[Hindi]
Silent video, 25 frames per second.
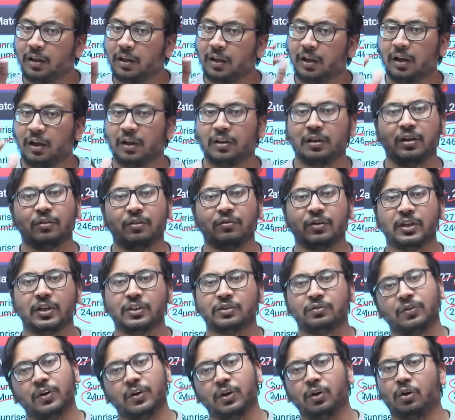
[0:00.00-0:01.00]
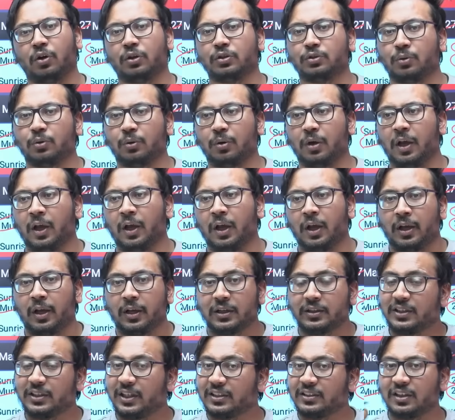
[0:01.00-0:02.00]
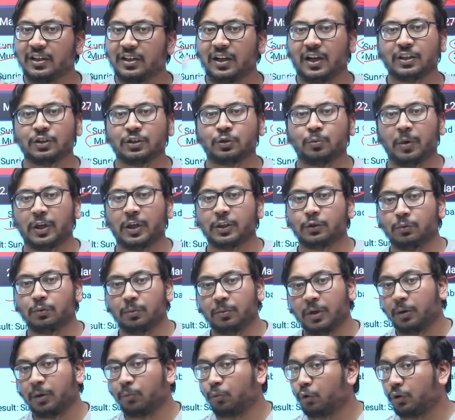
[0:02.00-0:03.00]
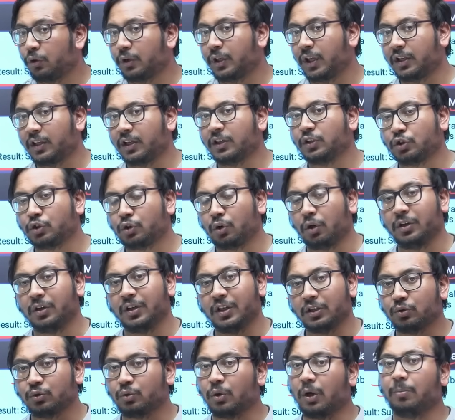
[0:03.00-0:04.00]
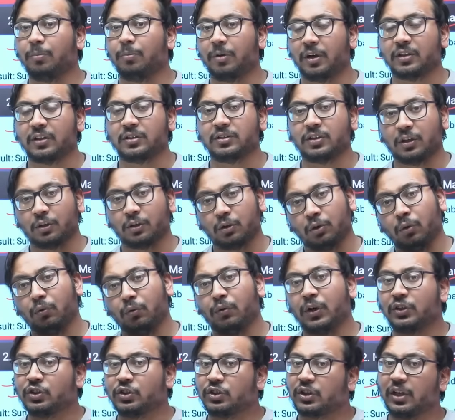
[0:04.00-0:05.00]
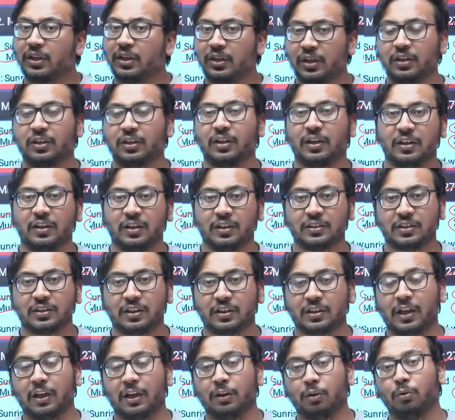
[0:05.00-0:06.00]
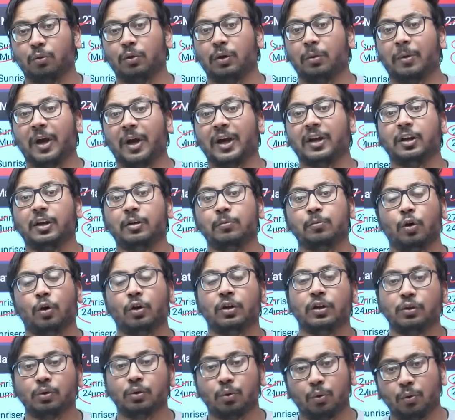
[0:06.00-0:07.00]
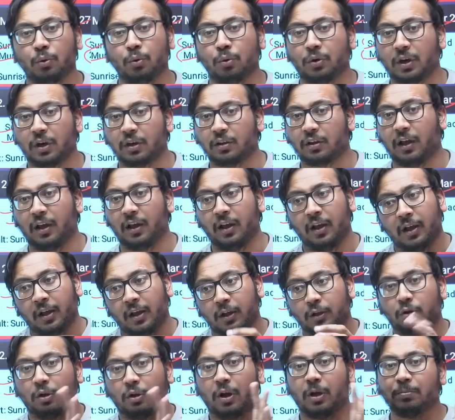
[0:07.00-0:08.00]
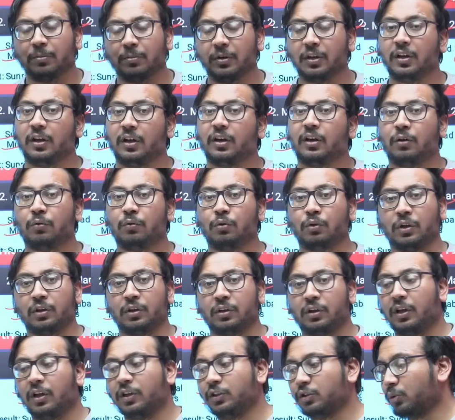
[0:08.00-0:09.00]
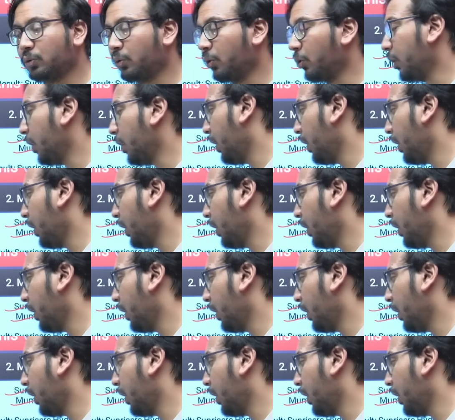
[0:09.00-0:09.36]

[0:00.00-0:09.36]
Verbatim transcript: अदरवाइज फिर लॉस होगा जैसे लास्ट मैच में मैंने बोल दिया था स्टोनियस को आप रख सकते हो वो अच्छा करके दे सकता है क्योंकि बैटिंग बॉलिंग दोनों करता है तो आपने देखा वो कितना स्कोर करा